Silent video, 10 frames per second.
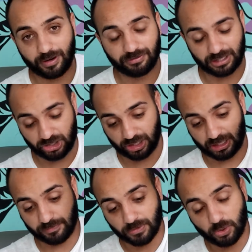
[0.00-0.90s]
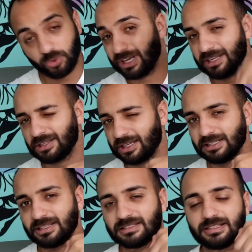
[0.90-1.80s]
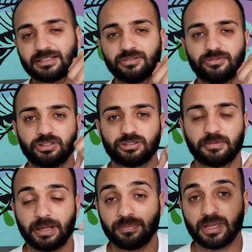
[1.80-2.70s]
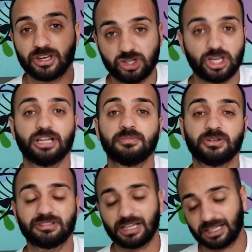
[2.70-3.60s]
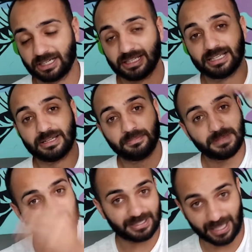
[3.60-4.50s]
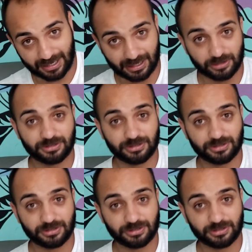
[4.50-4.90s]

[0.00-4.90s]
F. Teixeira. O link está aqui na descrição do vídeo também. Chega no meu Instagram, me segue lá no